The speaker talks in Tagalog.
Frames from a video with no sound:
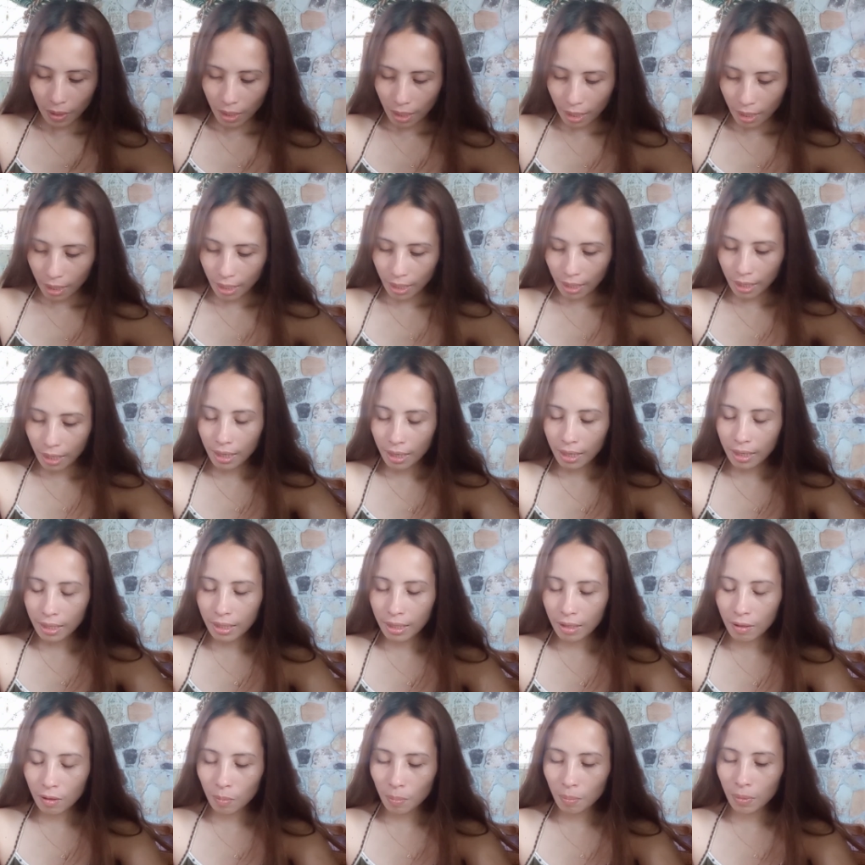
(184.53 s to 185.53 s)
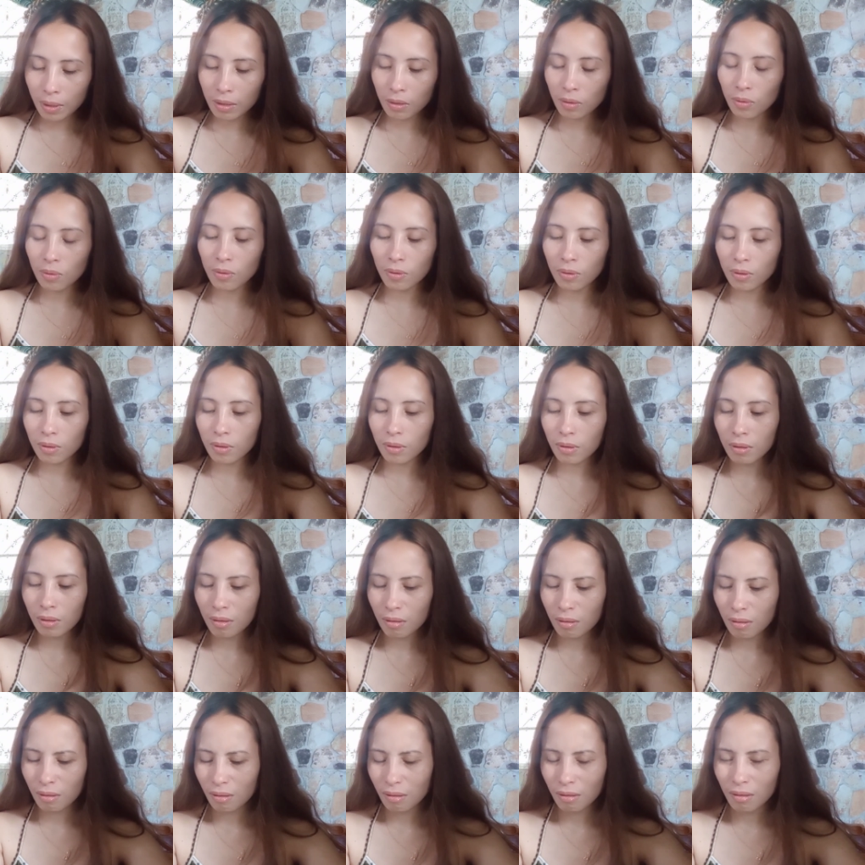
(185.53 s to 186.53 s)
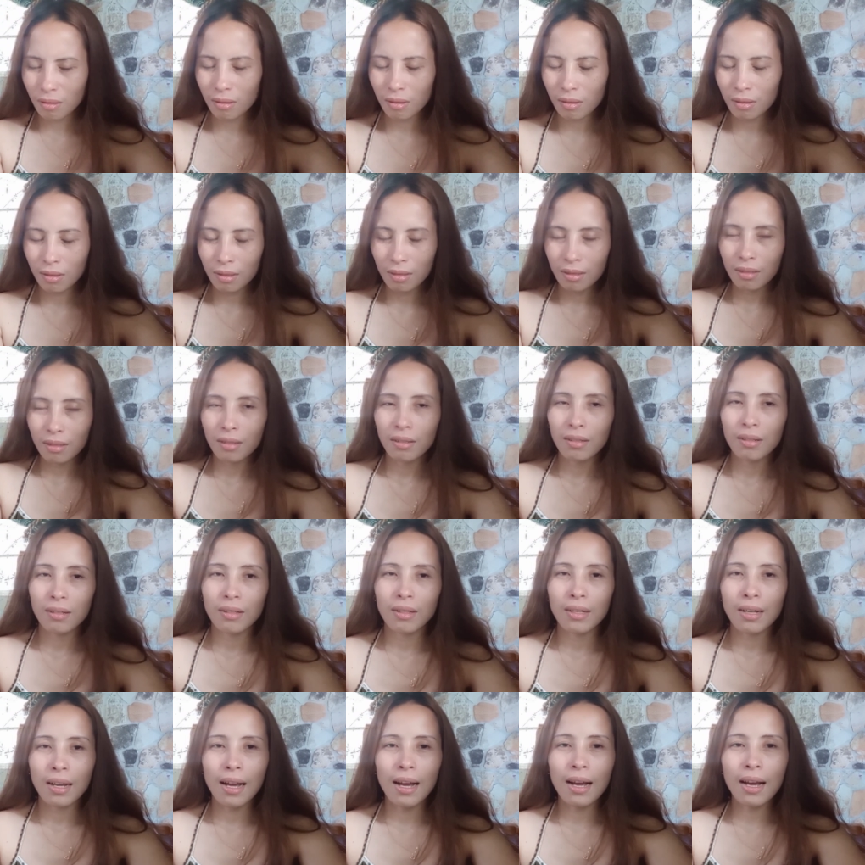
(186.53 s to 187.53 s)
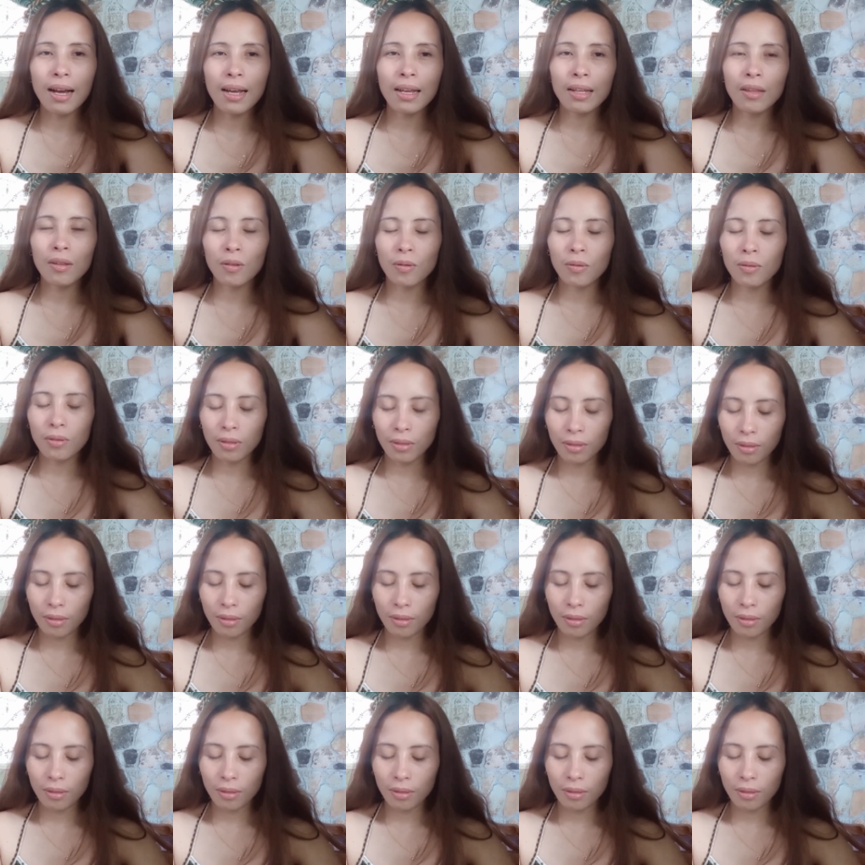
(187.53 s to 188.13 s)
Ayan. Anong pasunod? Ah, ito.